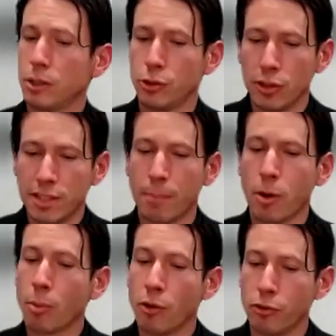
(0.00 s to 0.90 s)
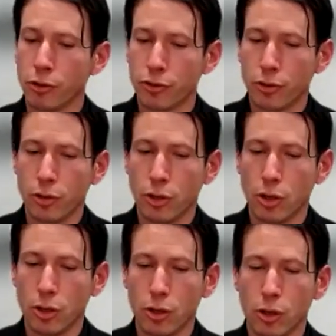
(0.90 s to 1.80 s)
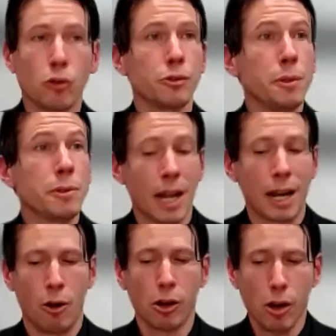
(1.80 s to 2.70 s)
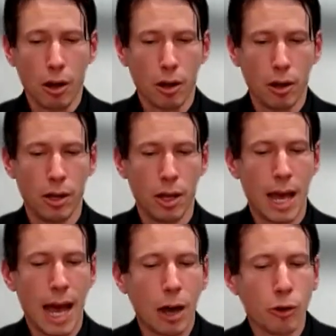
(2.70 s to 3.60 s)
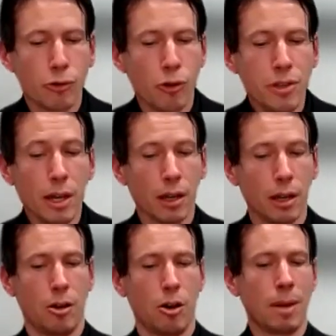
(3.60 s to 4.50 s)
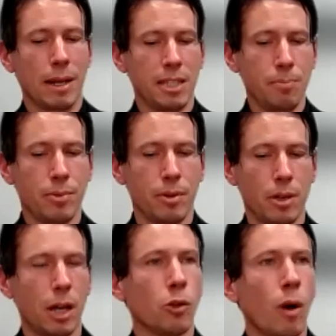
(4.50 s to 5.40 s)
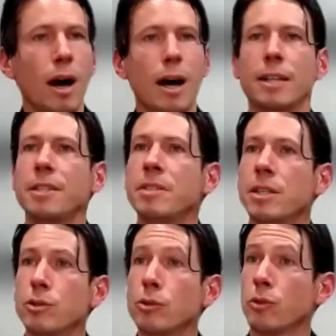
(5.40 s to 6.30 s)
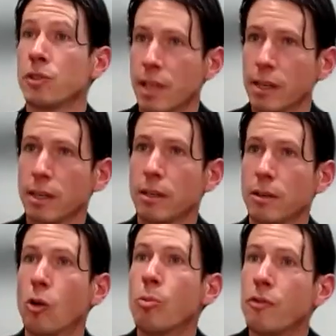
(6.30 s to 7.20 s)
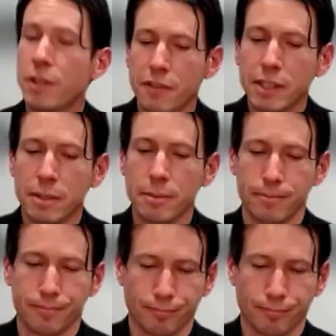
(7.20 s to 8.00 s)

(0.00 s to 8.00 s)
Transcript: de sa propre faute, conduisant encore à retenir, en principe, un droit à indemnisation de 5 au profit de la victime.